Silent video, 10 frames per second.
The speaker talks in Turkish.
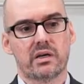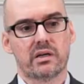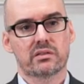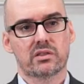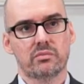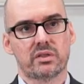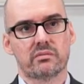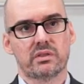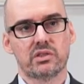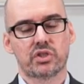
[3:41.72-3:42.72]
Ee,
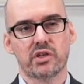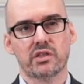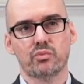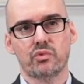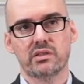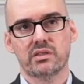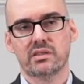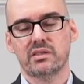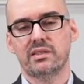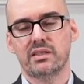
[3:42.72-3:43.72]
tabii inşaat
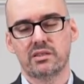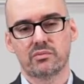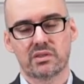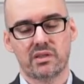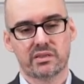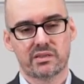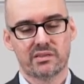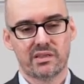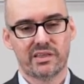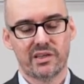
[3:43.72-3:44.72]
mühendisliği dediğimizde
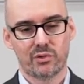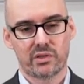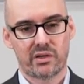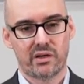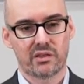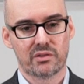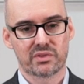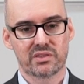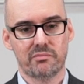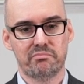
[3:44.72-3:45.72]
aslında genel olarak
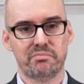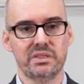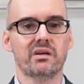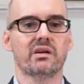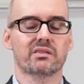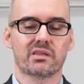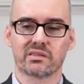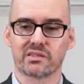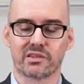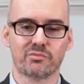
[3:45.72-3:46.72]
aklımıza bina
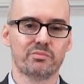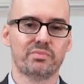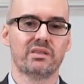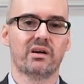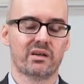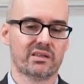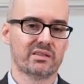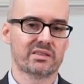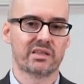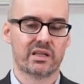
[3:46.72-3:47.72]
tasarımı, bina
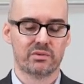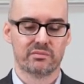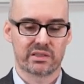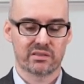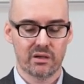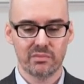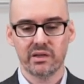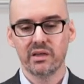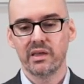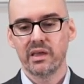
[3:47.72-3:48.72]
analizi gelebilmekte
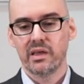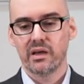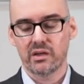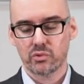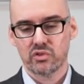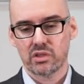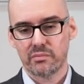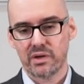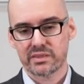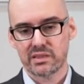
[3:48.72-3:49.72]
ama az önce
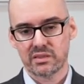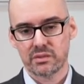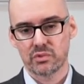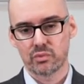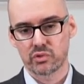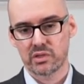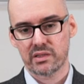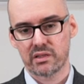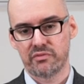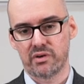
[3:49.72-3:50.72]
de bahsettiğim gibi
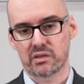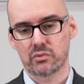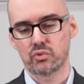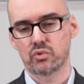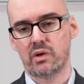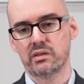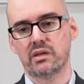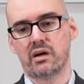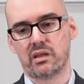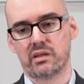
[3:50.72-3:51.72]
özellikle farklı
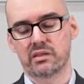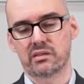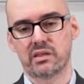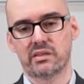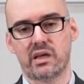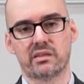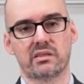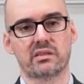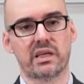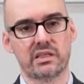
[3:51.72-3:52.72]
uzmanlık alanlarında
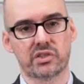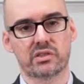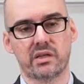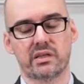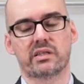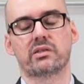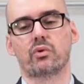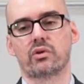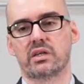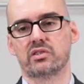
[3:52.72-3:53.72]
kendilerini geliştirerek
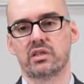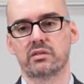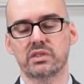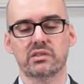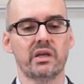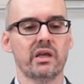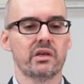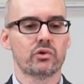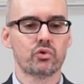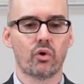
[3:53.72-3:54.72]
öğrencilerimiz
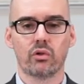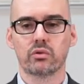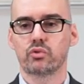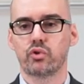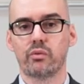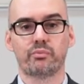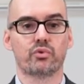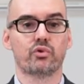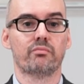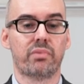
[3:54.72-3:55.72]
yol,
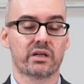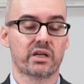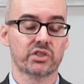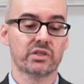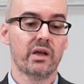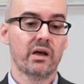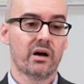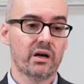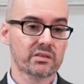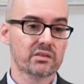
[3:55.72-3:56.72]
köprü, baraj
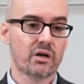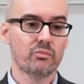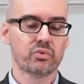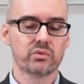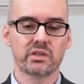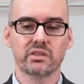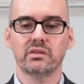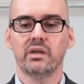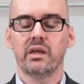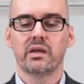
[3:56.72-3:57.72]
hatta
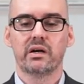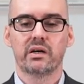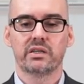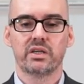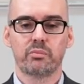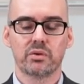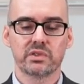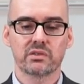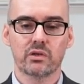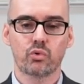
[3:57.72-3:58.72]
bunların e,
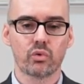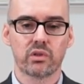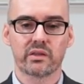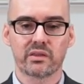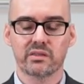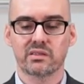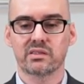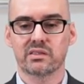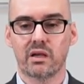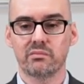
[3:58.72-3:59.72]
yapımında kullanılan
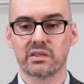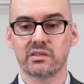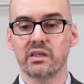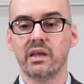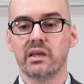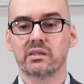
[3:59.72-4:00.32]
sistemlerin